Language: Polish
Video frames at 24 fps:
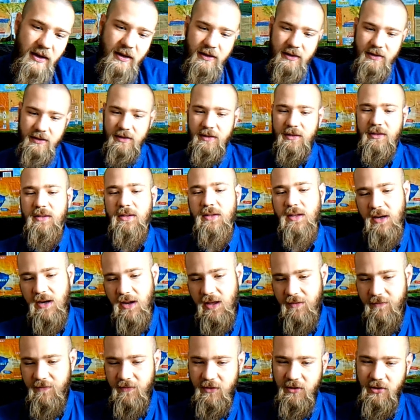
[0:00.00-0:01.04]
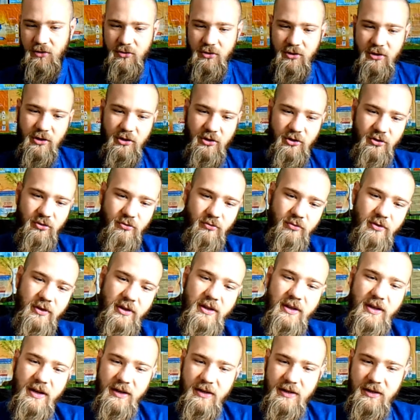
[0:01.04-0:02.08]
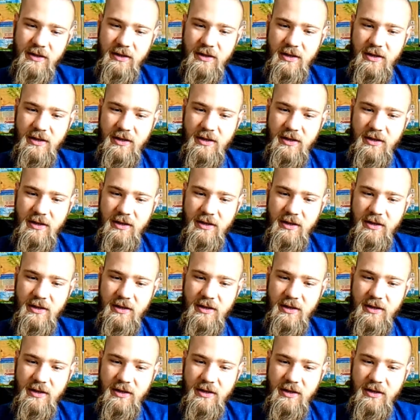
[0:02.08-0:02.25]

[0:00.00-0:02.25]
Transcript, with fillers: e, ten efekt od tych ziół. Jednak e,